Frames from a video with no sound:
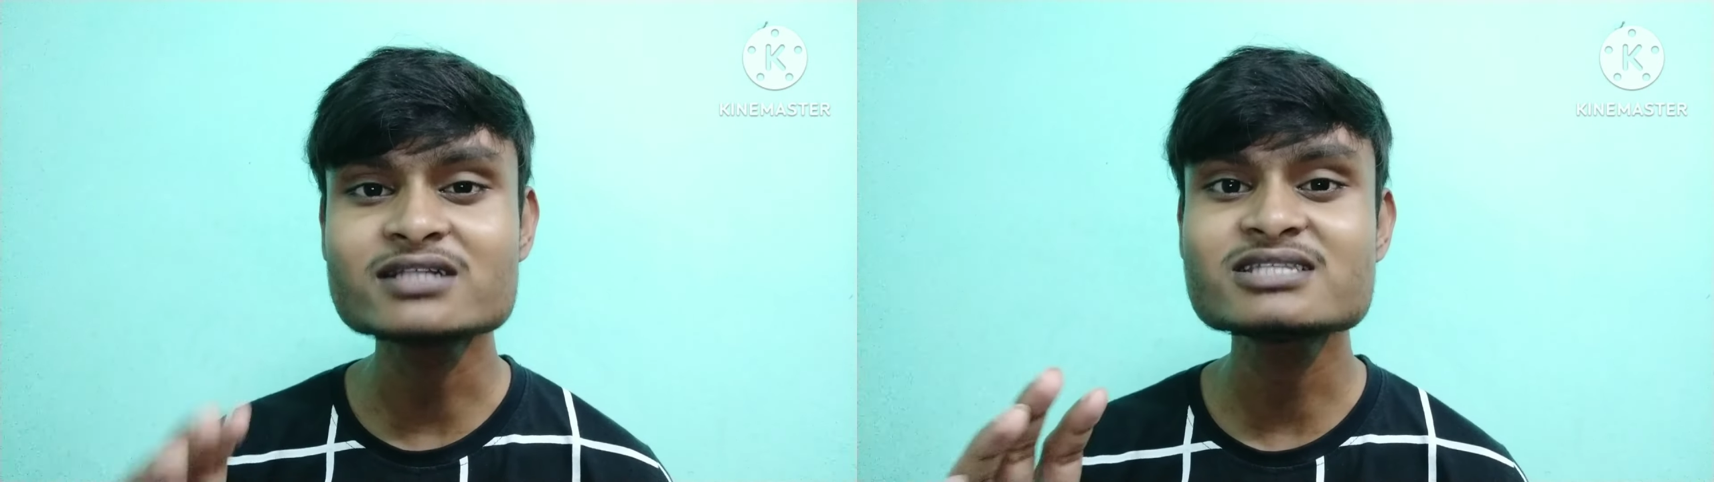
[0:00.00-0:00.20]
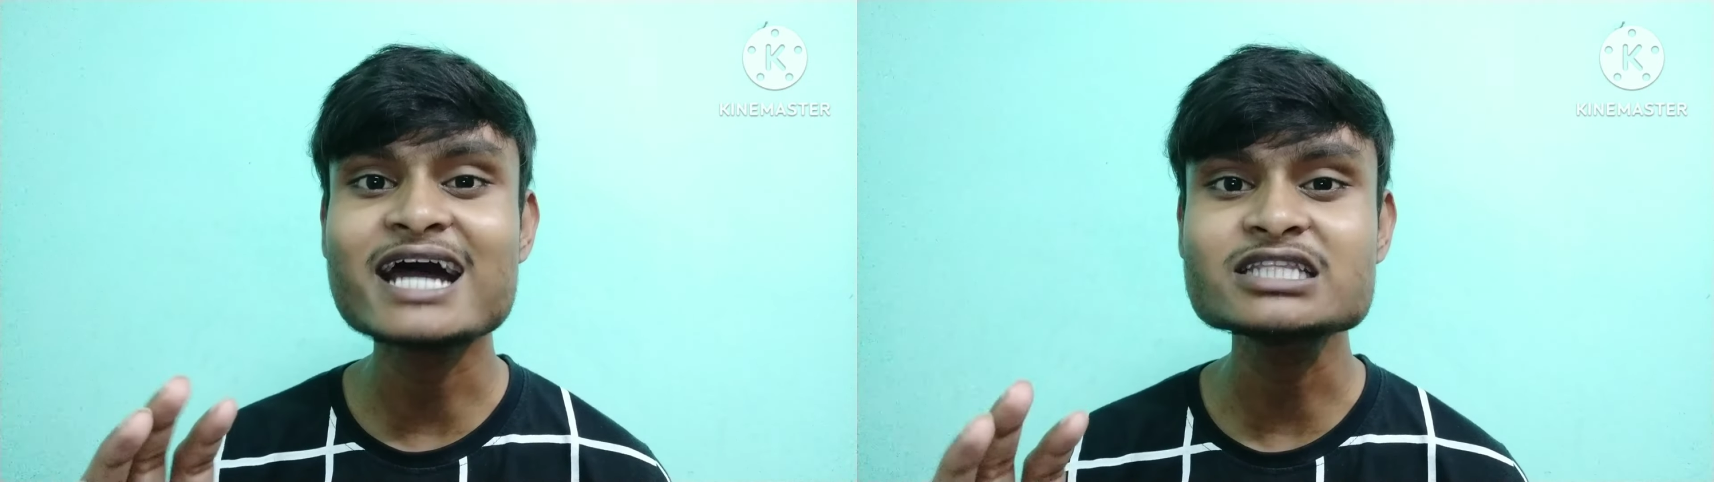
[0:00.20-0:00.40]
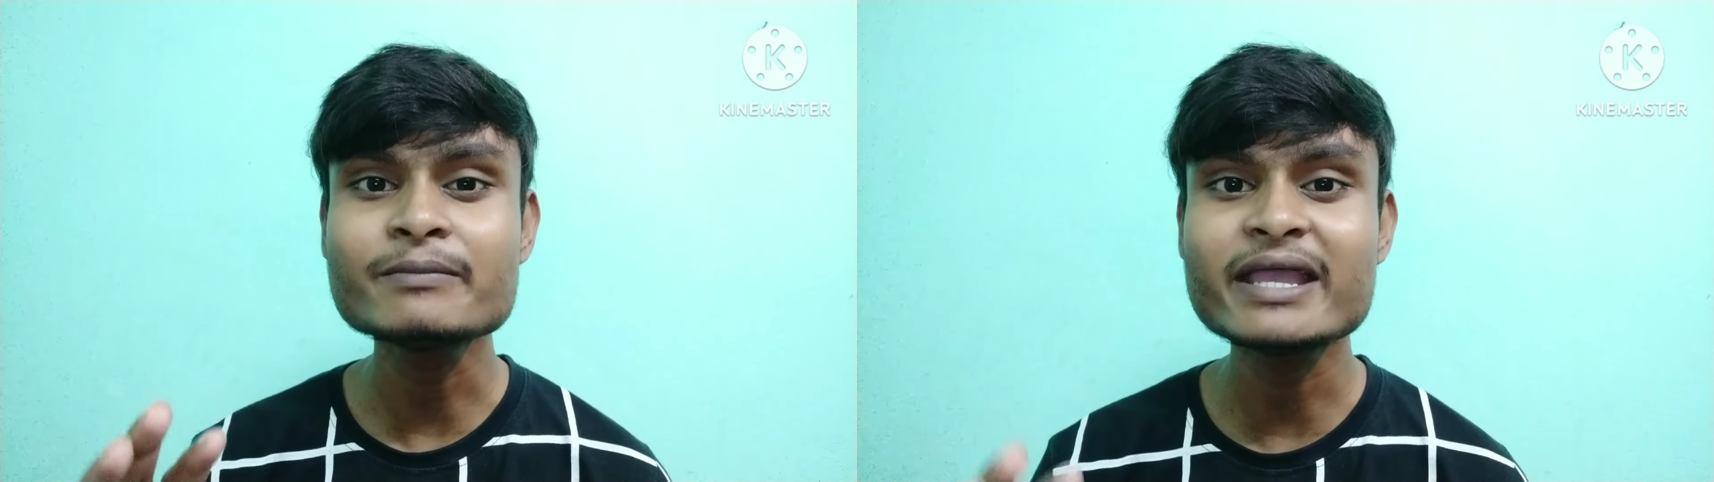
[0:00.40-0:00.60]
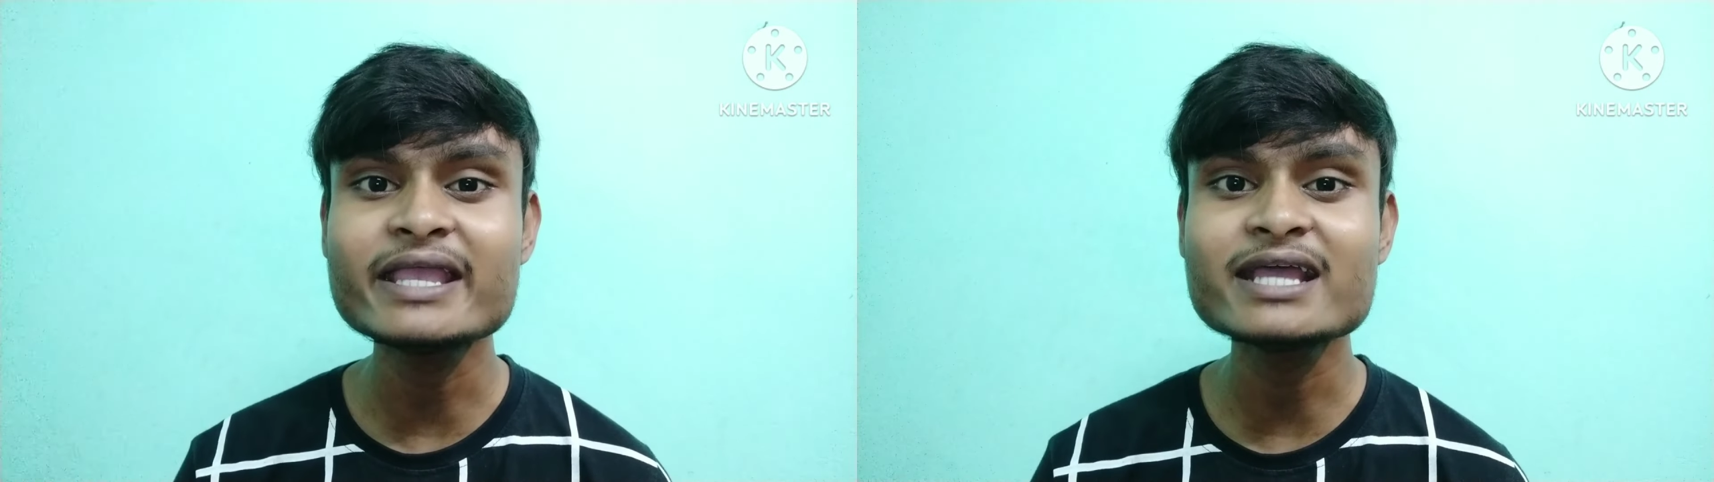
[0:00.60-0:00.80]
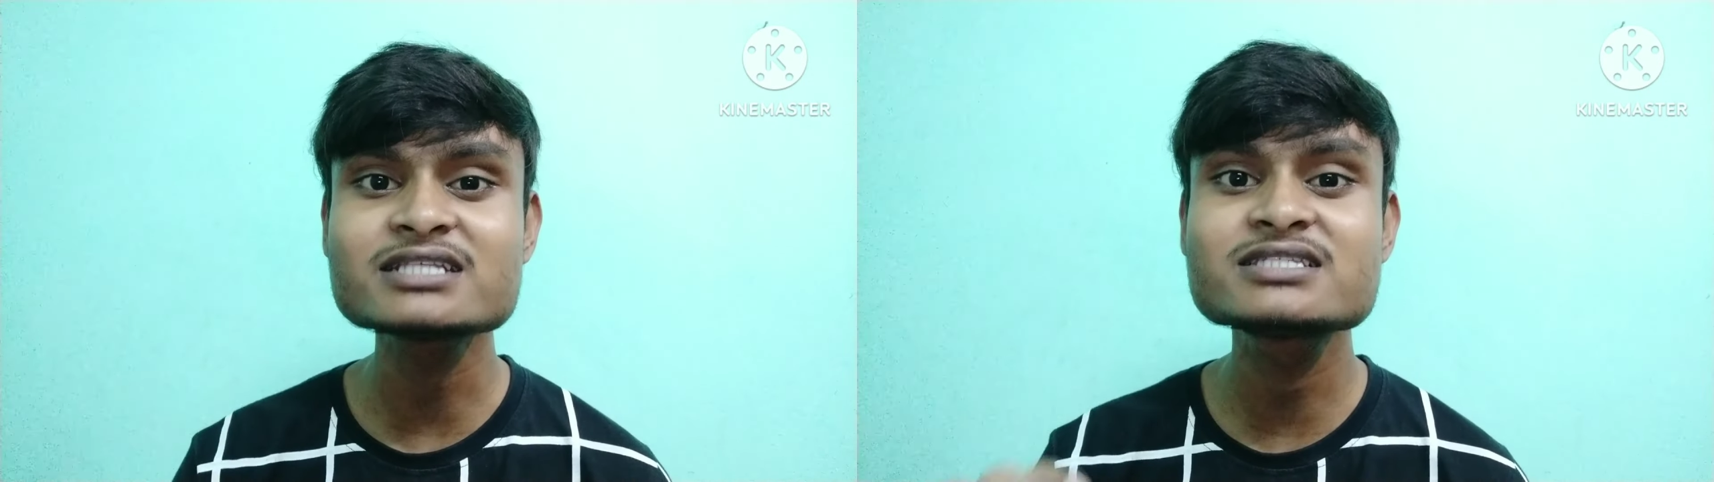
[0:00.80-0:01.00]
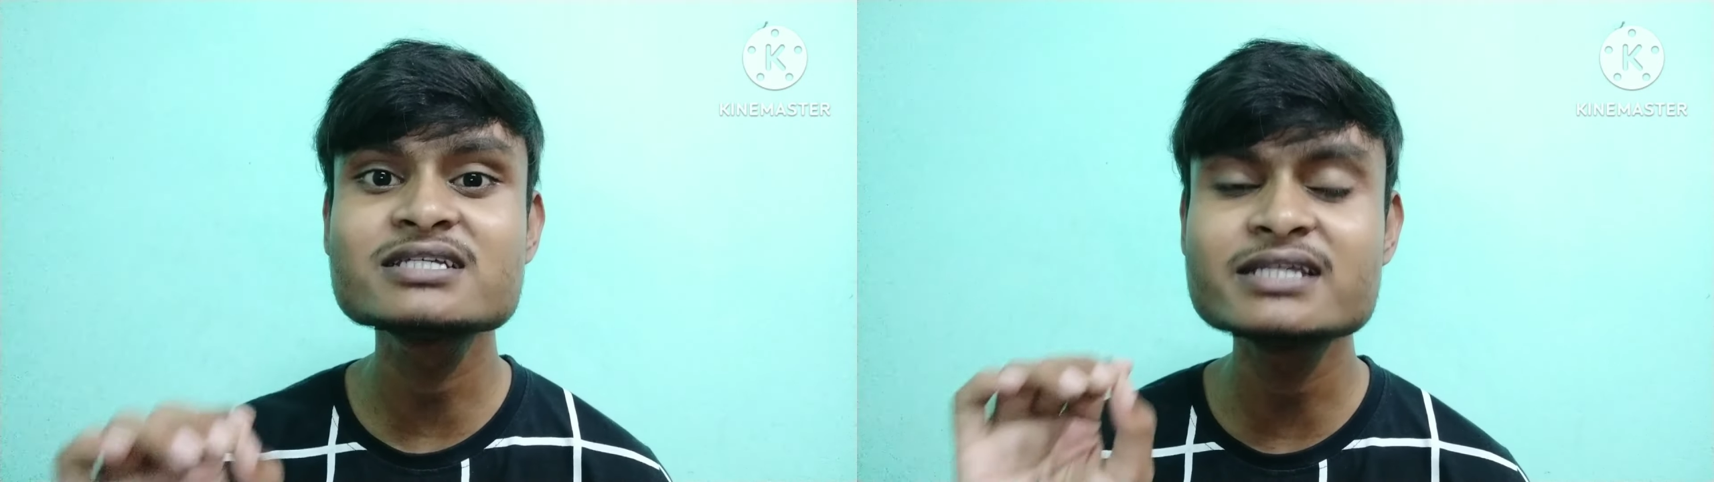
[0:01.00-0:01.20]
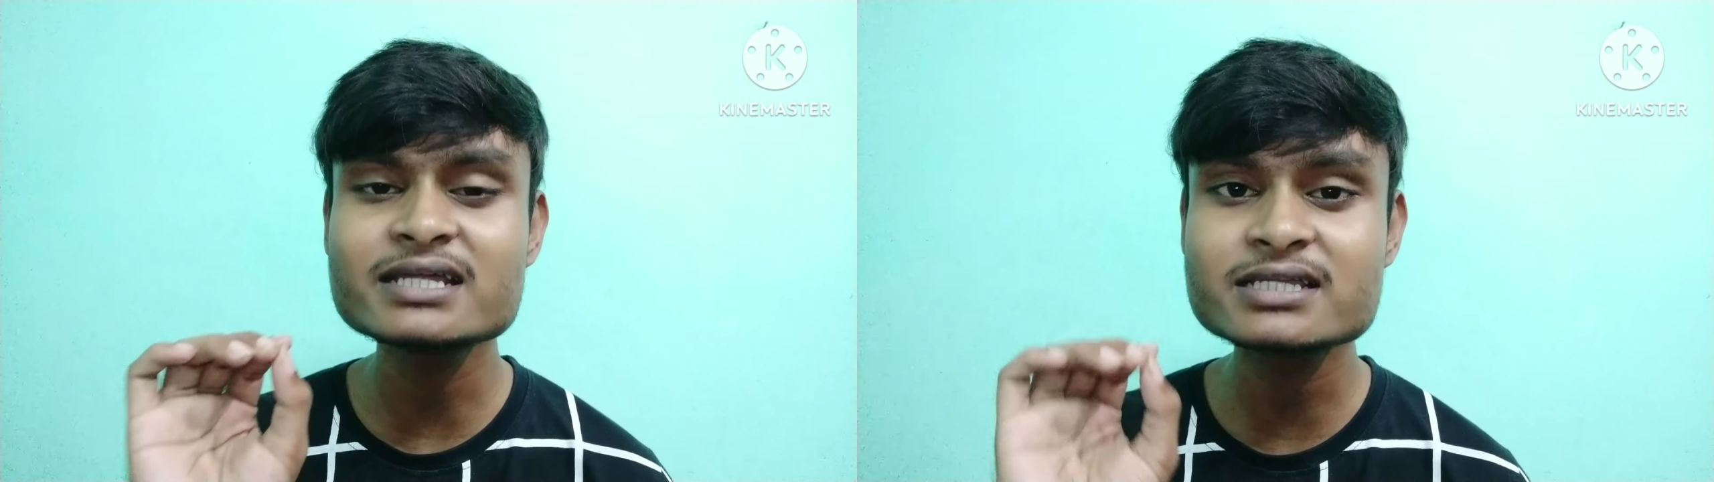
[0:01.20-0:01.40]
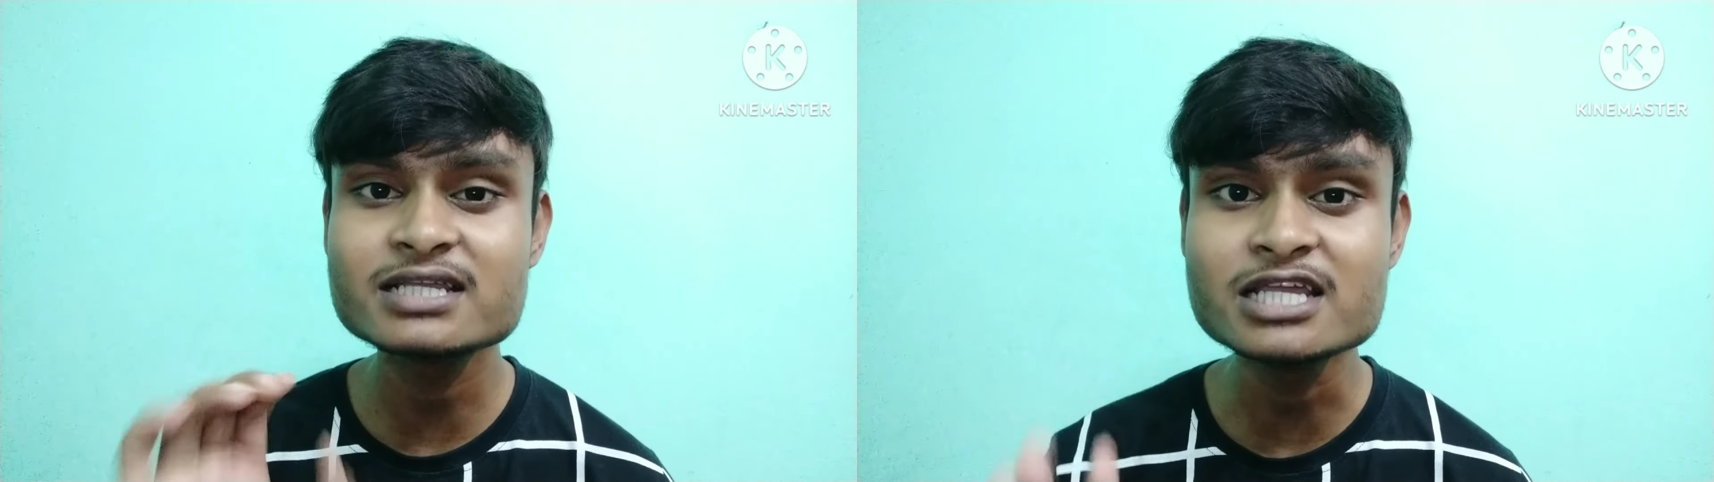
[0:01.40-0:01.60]
साथ में एक
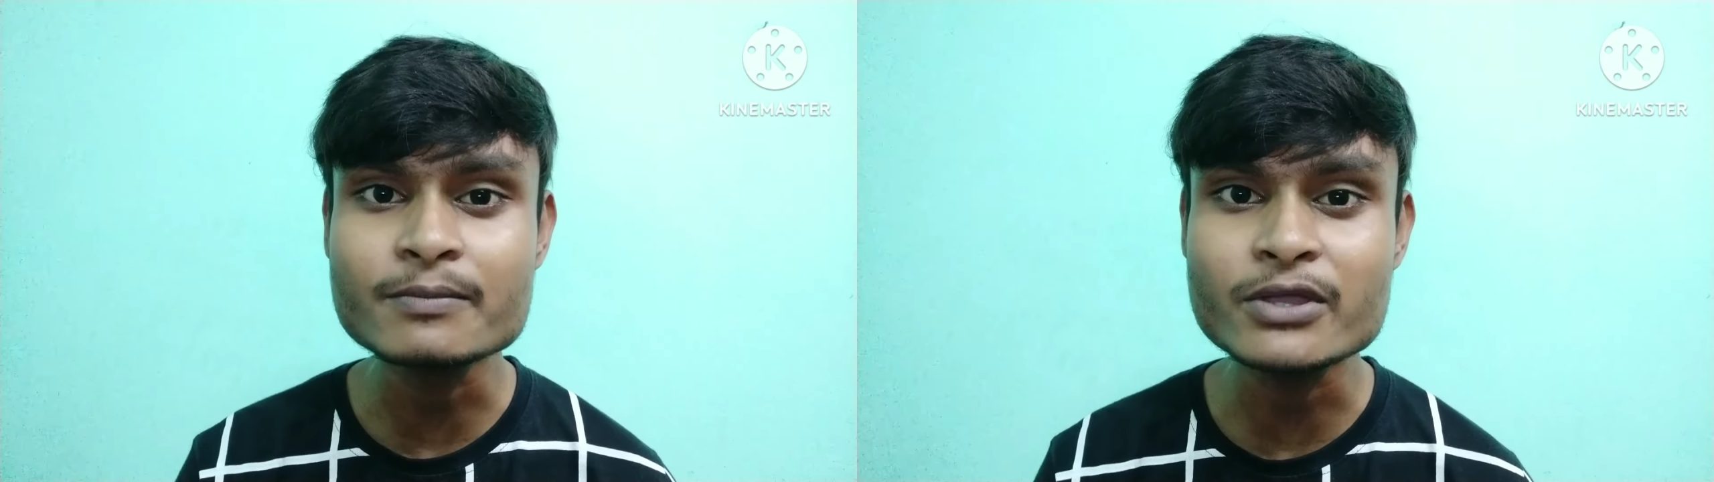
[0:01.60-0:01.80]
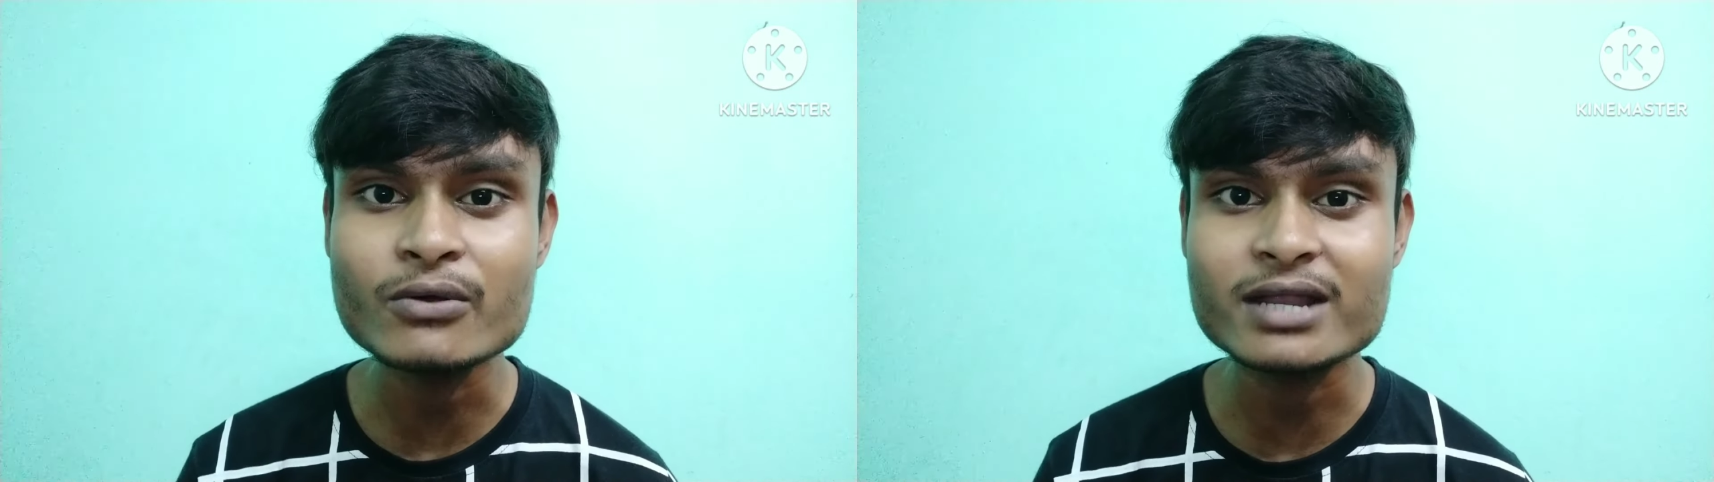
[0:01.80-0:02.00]
सीरियल किलिंग भी